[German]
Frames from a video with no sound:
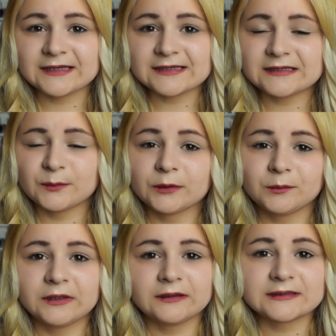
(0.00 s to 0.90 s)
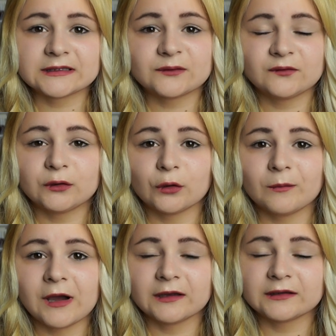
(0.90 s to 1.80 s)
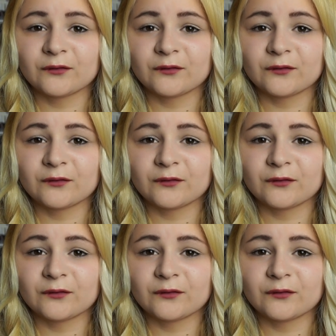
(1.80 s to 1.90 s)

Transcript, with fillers: dass sie mit mir dieses Video macht.